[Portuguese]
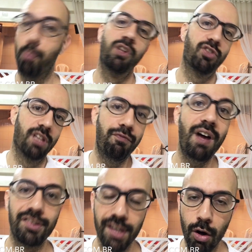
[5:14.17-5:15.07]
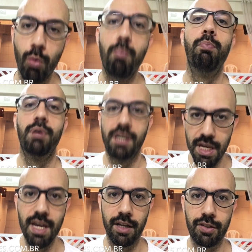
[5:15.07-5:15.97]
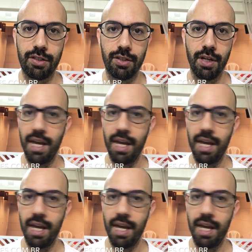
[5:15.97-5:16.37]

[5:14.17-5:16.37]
Precisa fazer o guias.